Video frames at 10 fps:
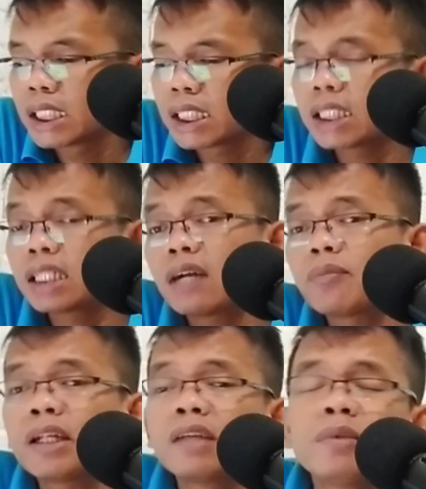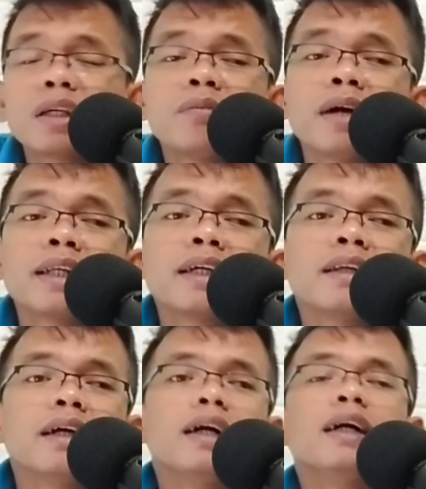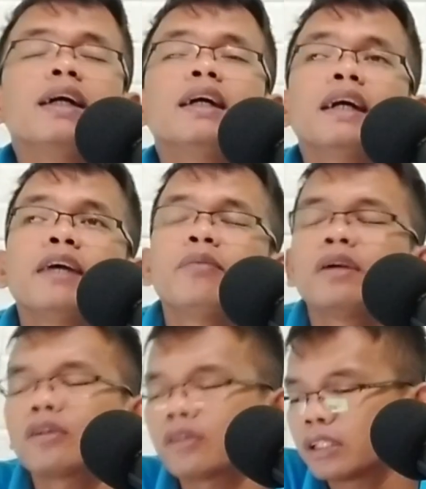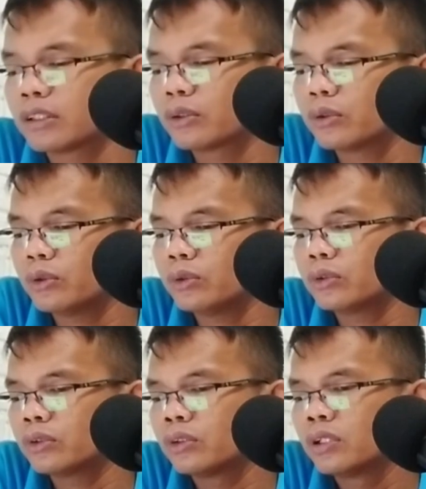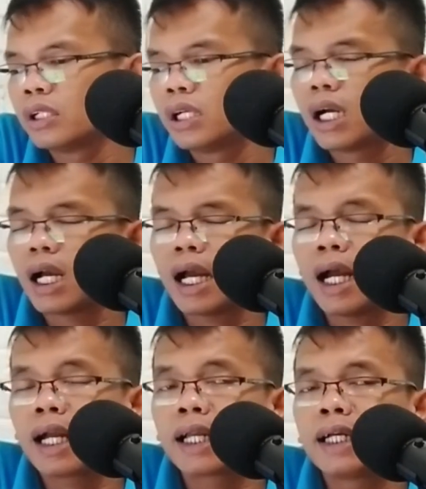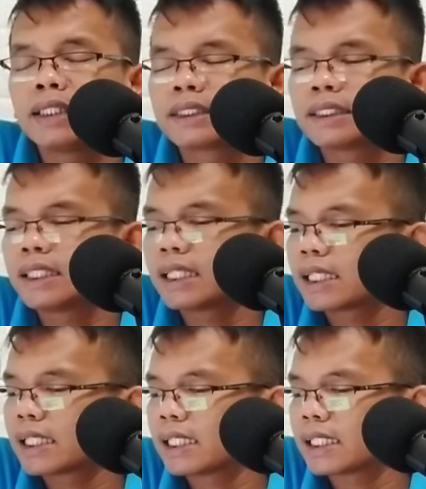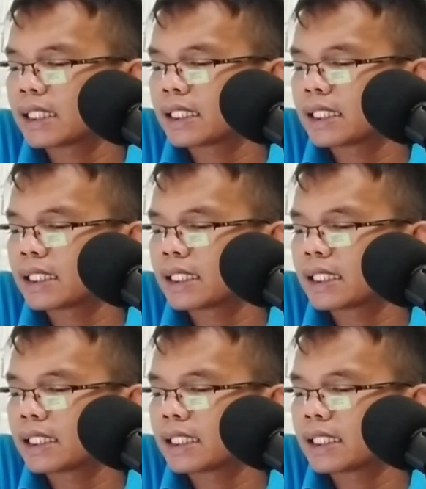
ketika pandemi kemarin kan uh, Emiror itu agak sedikit